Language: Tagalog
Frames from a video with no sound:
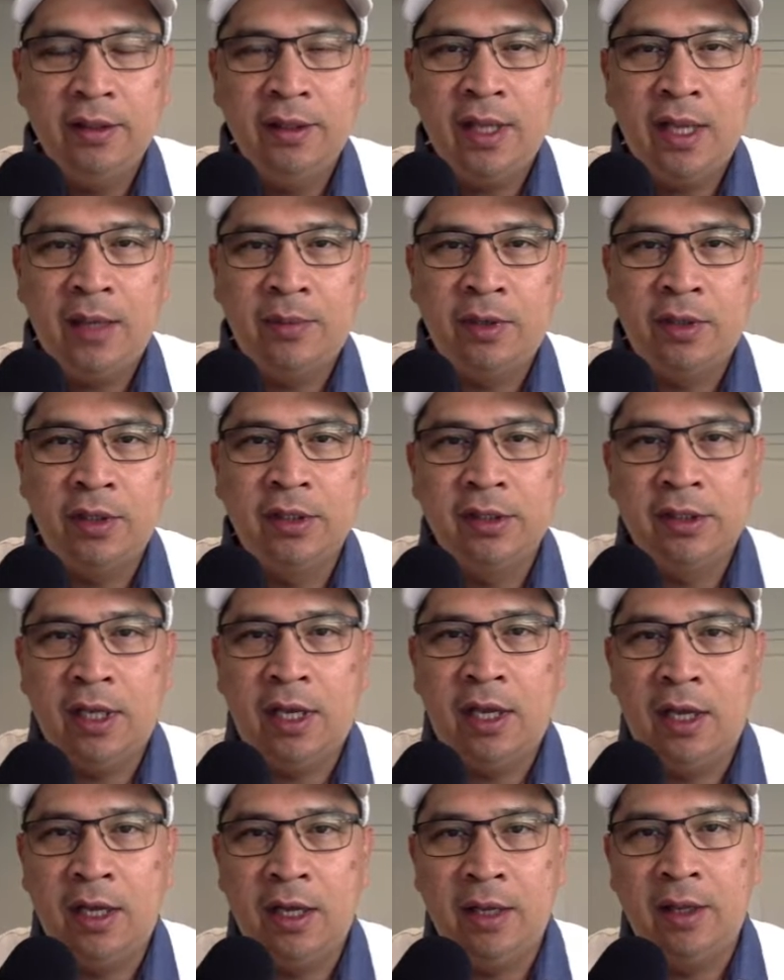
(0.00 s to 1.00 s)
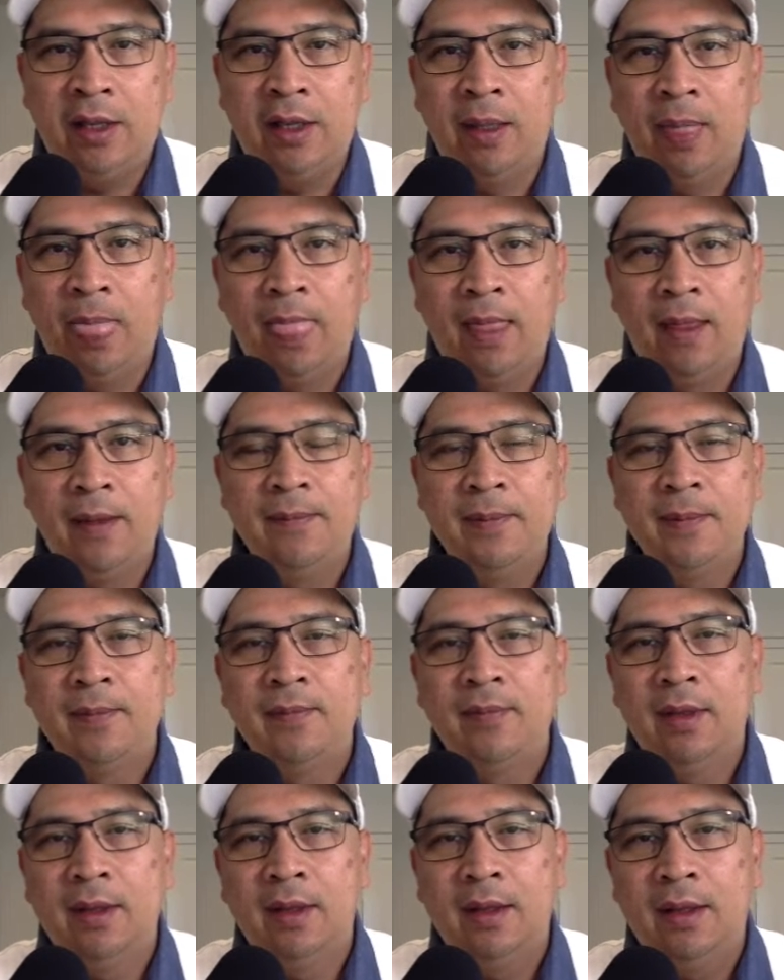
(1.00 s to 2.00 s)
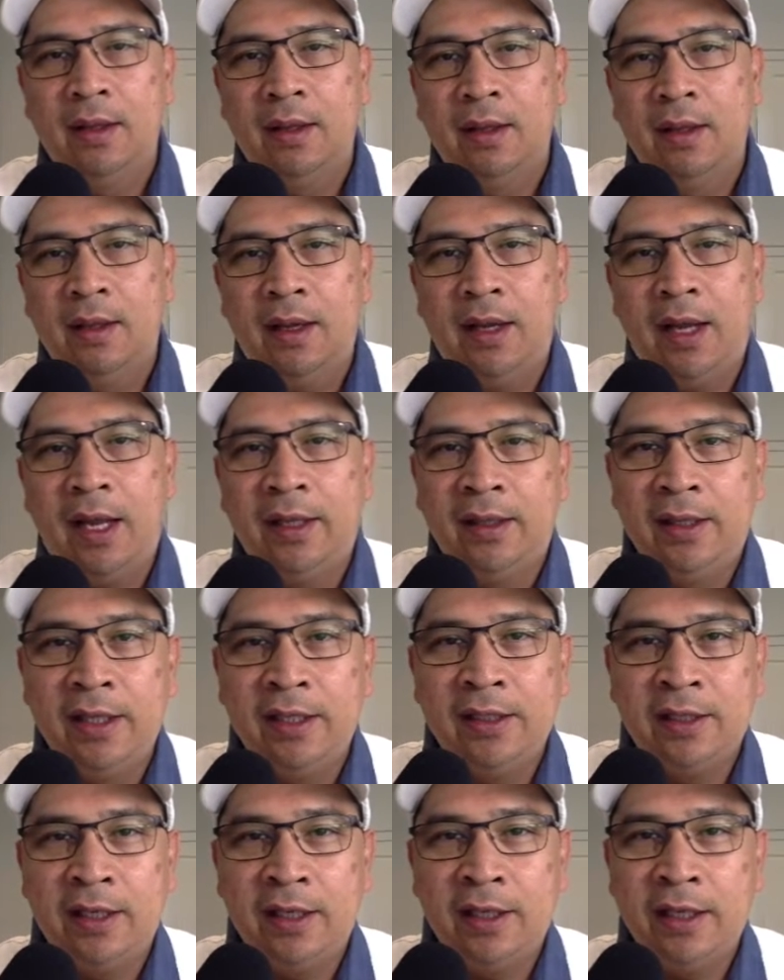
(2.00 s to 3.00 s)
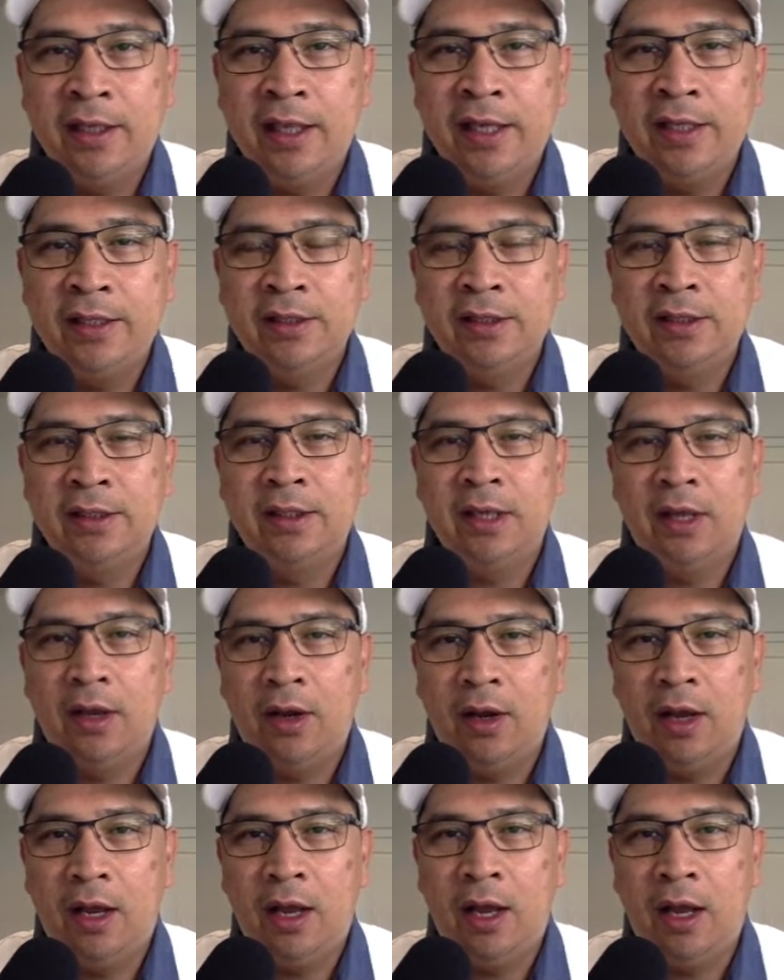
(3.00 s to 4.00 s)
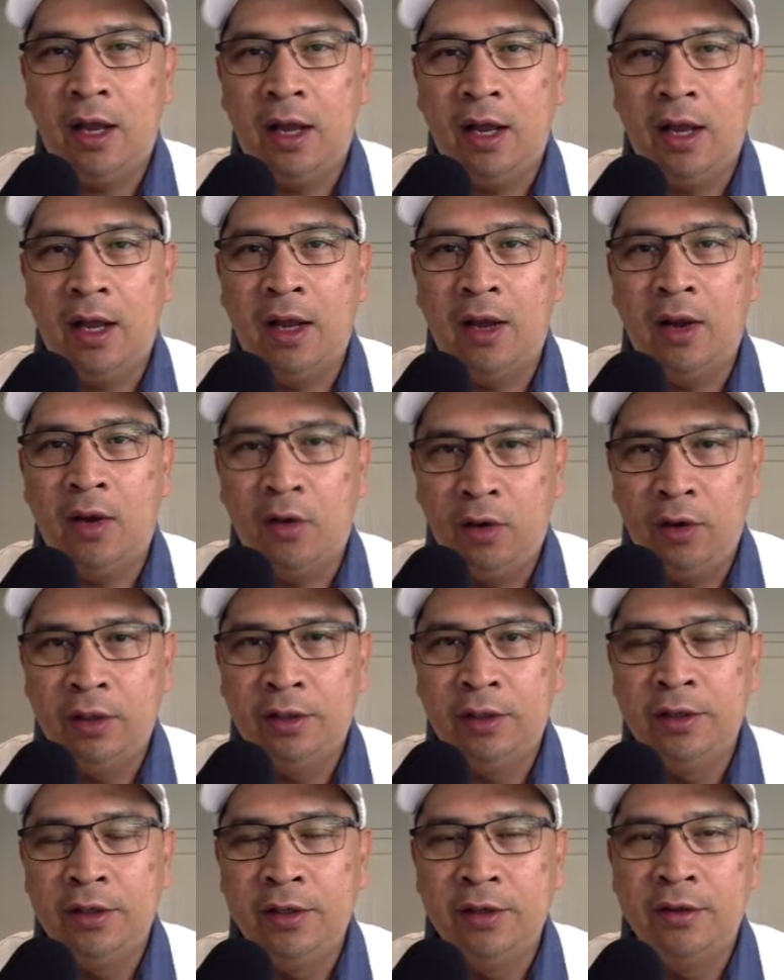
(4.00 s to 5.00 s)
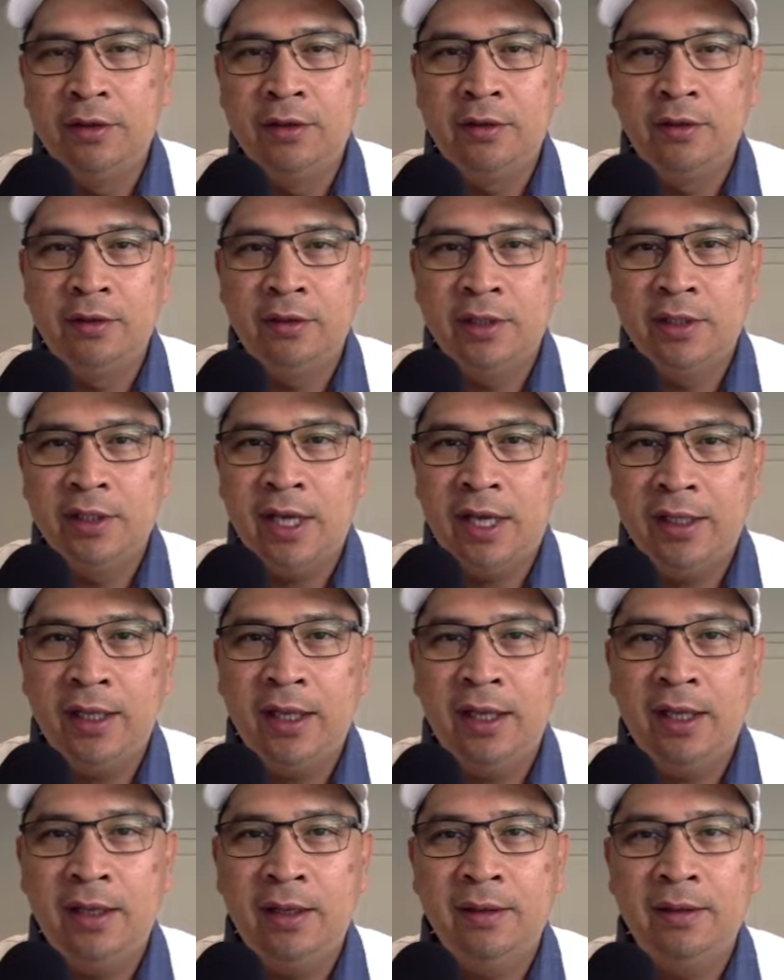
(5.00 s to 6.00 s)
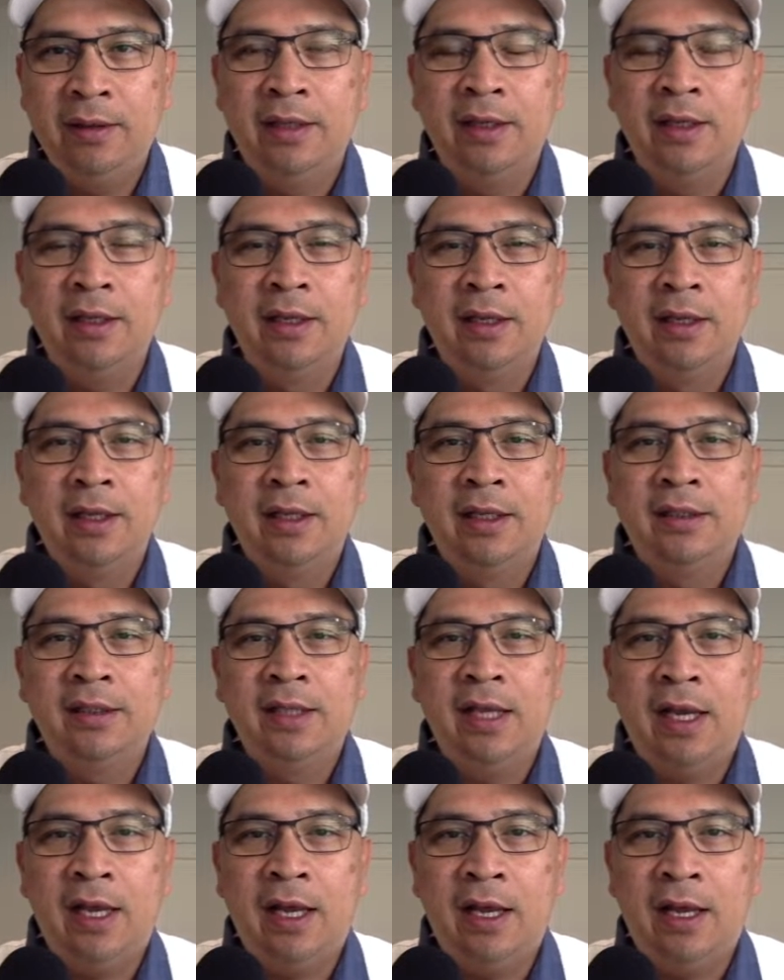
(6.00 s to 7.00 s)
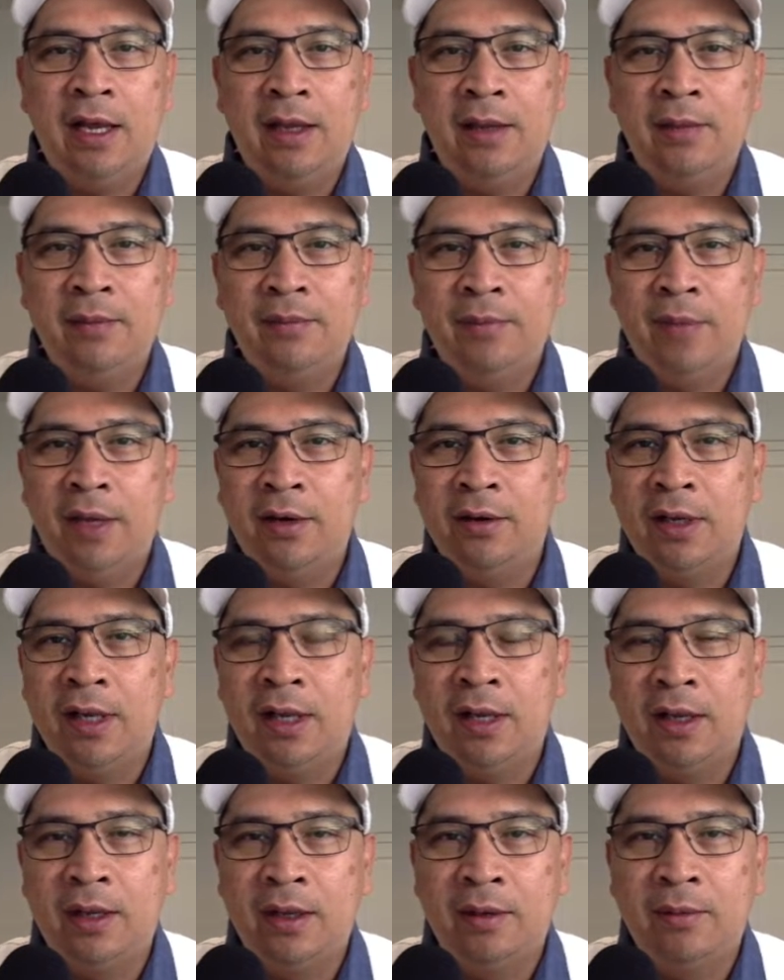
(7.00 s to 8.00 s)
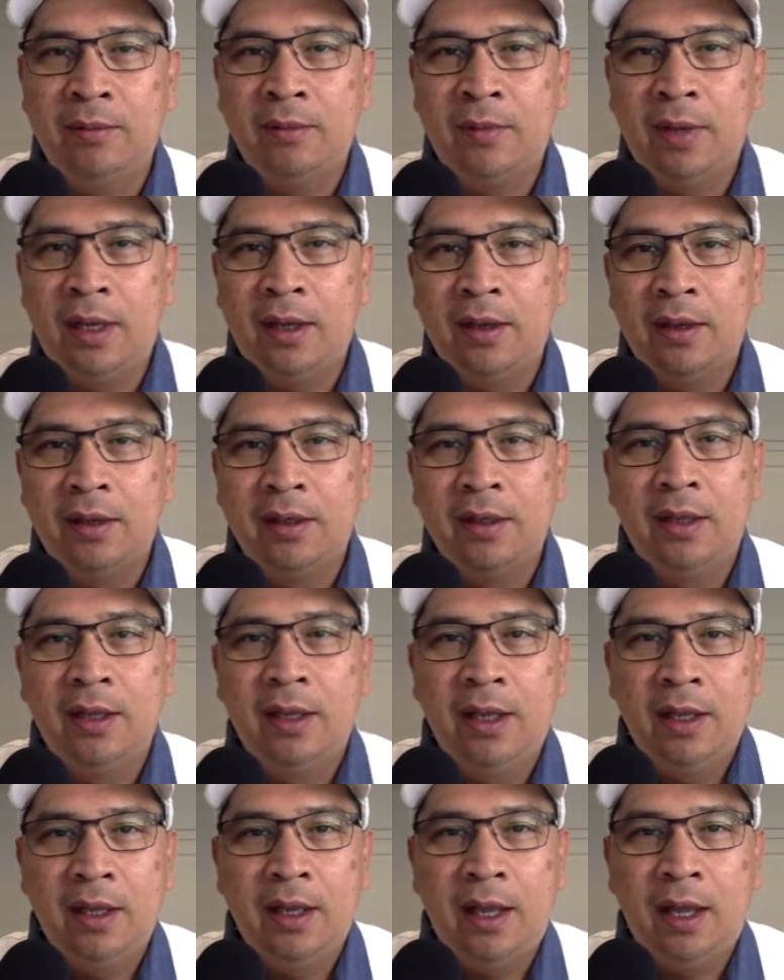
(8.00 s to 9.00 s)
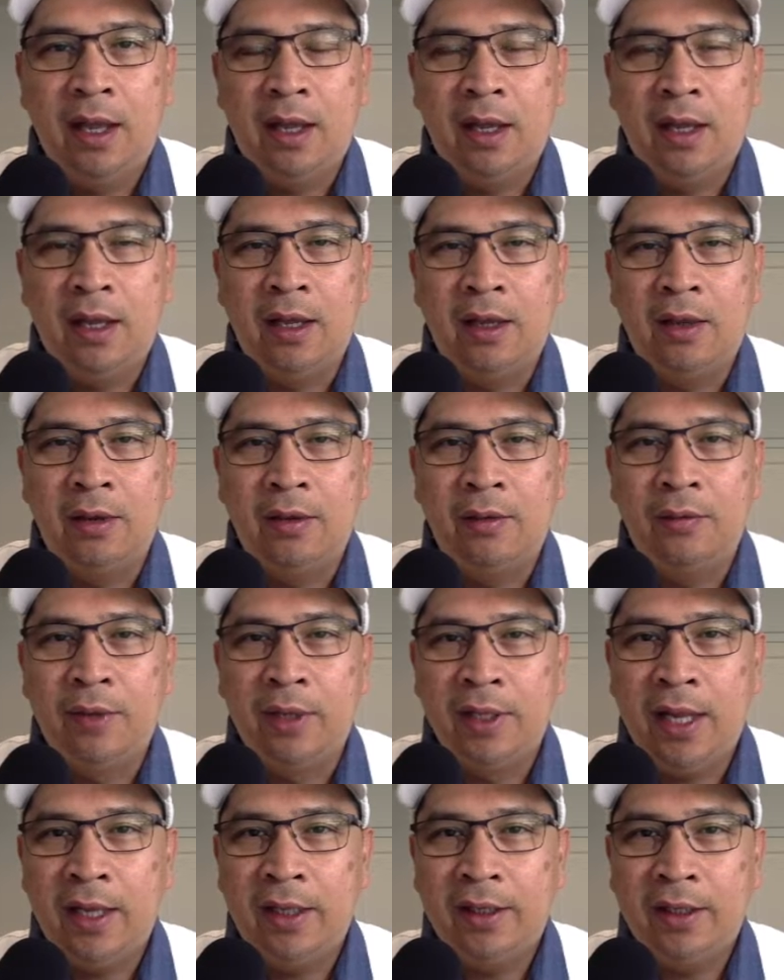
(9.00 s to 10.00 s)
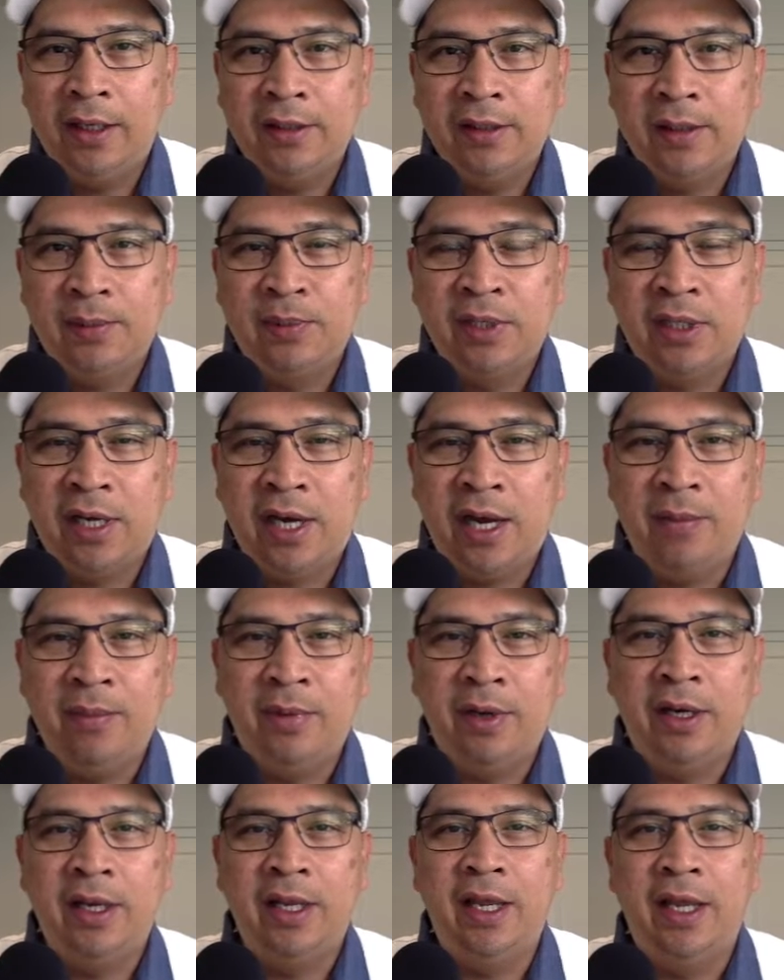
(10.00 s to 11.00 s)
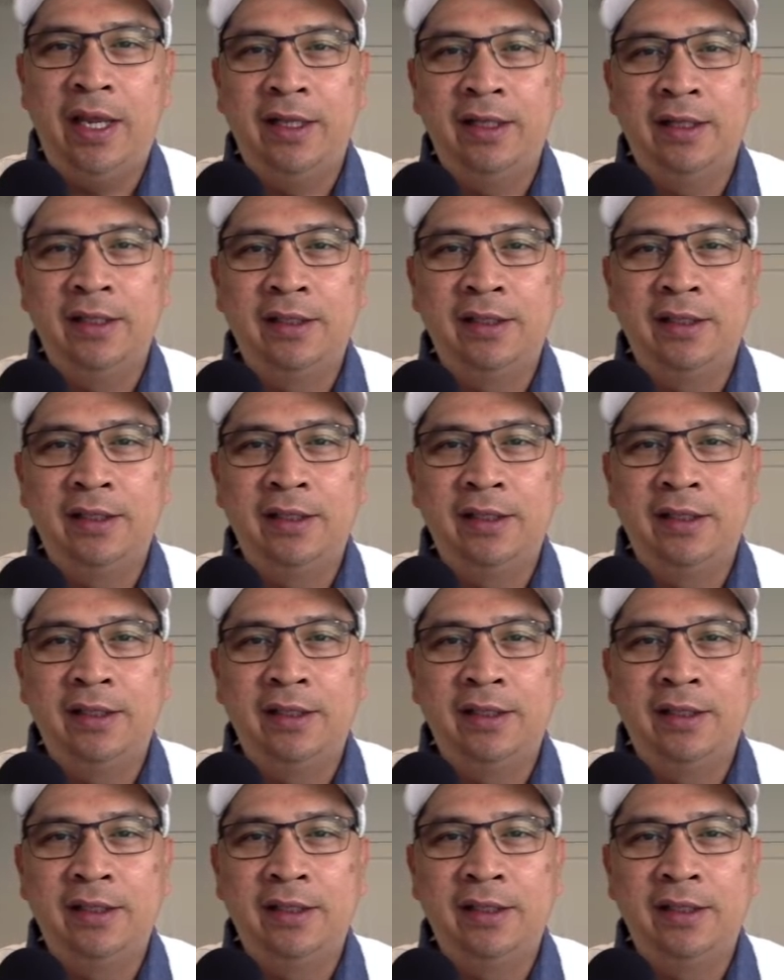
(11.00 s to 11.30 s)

Tapos uh, at least 30 days uh, old yung channel. Saka meron kang uh, ah, 100 subscriber. Yan.